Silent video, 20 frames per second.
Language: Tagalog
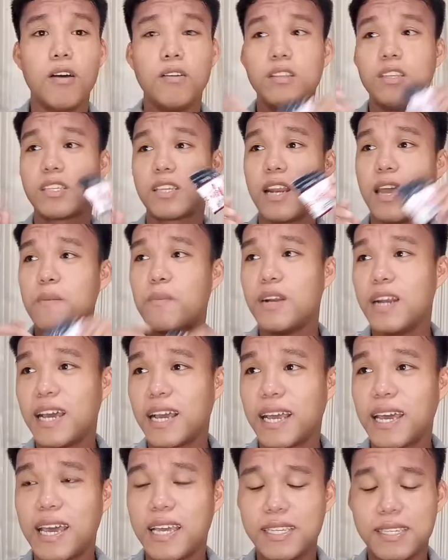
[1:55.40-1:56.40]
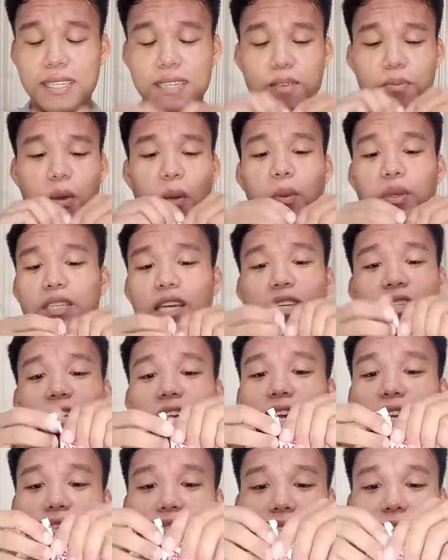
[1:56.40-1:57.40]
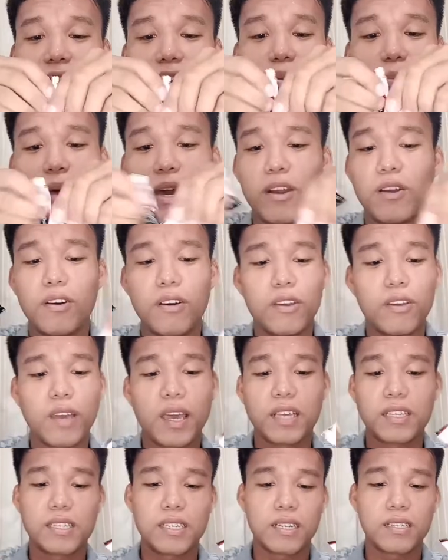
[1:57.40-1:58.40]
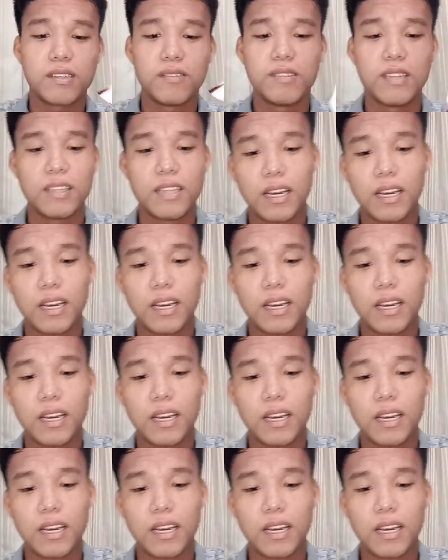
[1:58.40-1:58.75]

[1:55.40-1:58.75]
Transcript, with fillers: Oh, disclaimer lang guys, pasensya nyo na kung meron kayong extra sound